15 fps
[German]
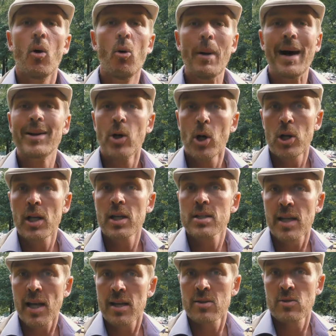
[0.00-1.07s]
um ein deutliches
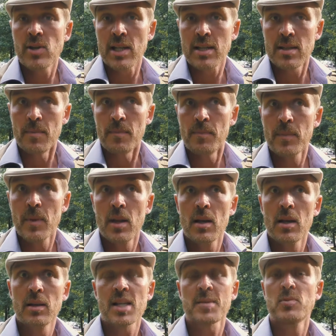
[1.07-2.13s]
Zeichen zu setzen.
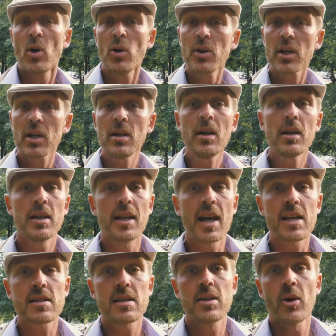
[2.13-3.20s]
Das Besondere, die
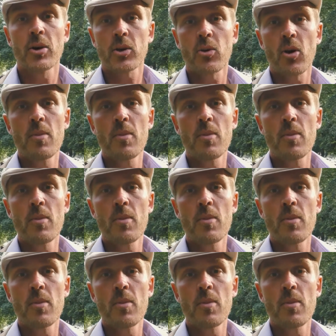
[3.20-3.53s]
Gäste, die heute